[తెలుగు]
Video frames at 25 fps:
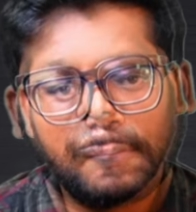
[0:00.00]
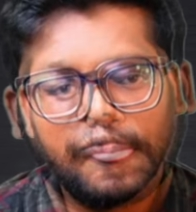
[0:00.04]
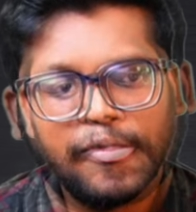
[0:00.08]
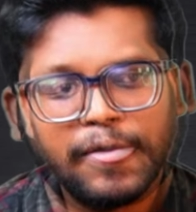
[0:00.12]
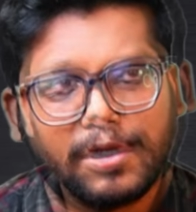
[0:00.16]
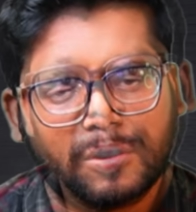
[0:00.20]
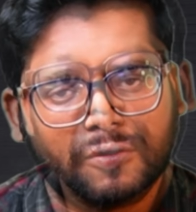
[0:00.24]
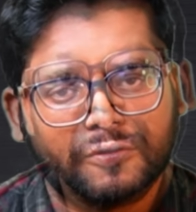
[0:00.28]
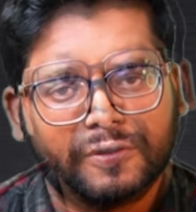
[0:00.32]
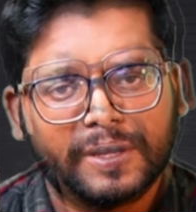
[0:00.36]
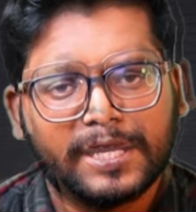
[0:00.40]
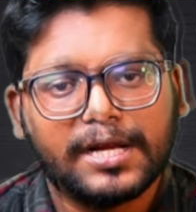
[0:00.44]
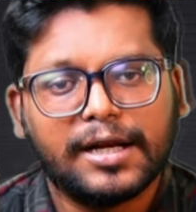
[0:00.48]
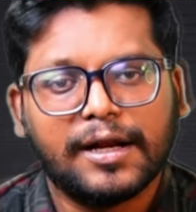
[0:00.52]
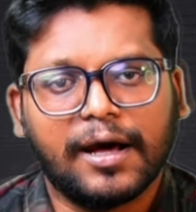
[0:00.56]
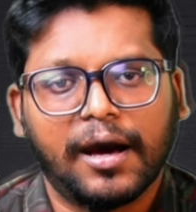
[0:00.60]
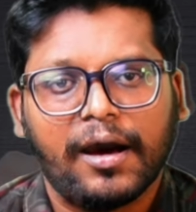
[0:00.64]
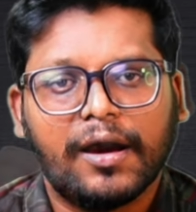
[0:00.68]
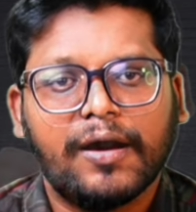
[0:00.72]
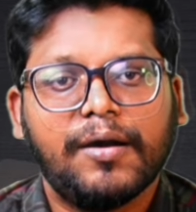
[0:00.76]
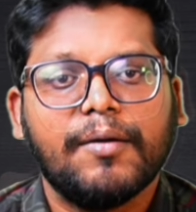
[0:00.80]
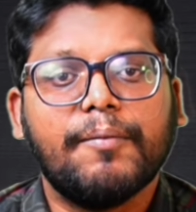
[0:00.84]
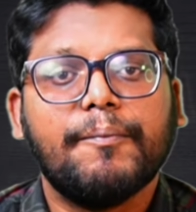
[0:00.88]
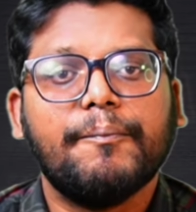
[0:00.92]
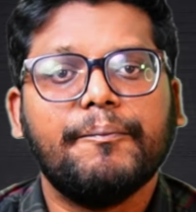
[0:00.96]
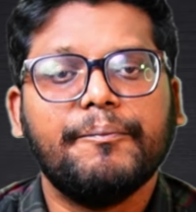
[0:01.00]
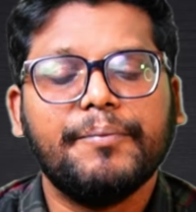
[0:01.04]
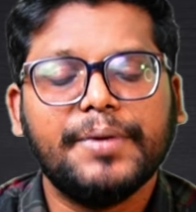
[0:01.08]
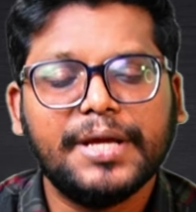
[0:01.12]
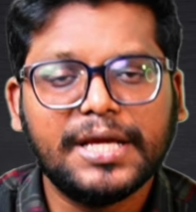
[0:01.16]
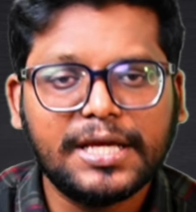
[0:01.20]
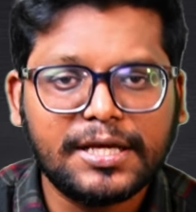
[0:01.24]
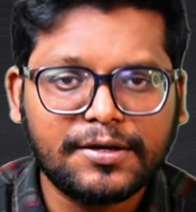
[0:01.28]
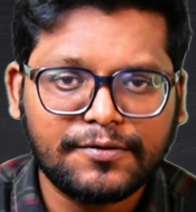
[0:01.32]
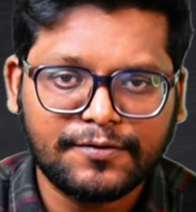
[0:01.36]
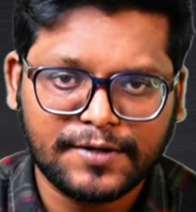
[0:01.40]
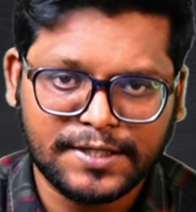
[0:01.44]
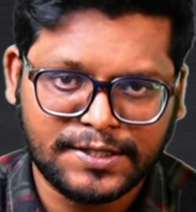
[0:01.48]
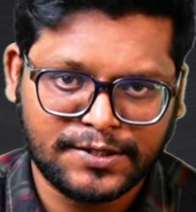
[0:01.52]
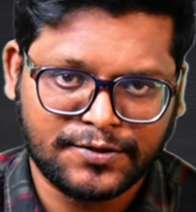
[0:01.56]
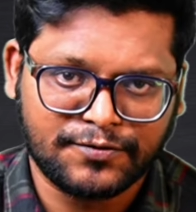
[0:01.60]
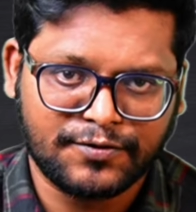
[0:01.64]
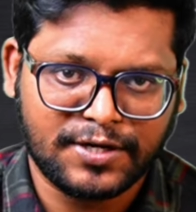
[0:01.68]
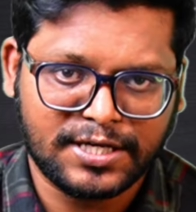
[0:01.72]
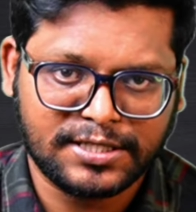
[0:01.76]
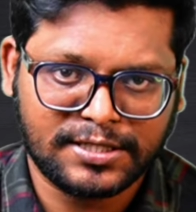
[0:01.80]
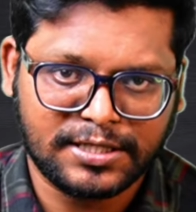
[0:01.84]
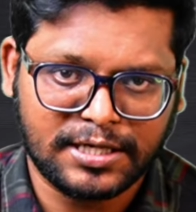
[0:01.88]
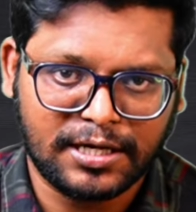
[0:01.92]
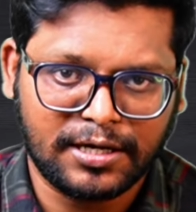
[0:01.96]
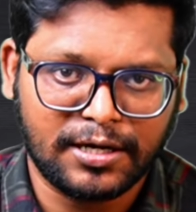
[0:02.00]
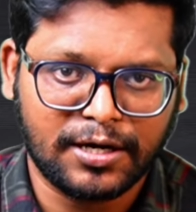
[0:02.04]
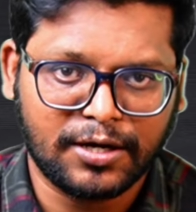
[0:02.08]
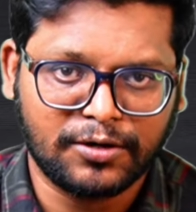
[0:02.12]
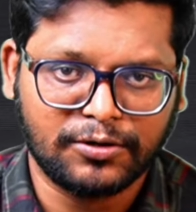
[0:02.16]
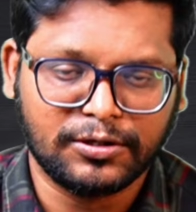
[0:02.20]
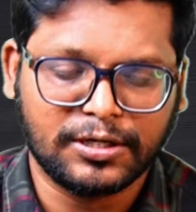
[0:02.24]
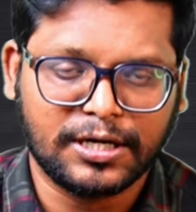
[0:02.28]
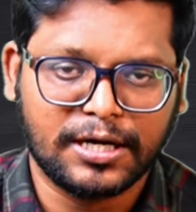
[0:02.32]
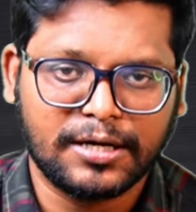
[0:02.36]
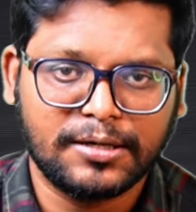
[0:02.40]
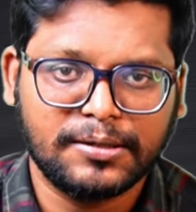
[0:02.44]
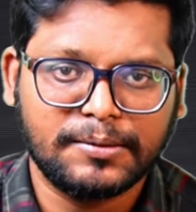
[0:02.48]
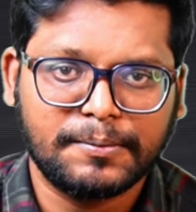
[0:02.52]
ఒకవేళ మీ విశ్వాసం కనుక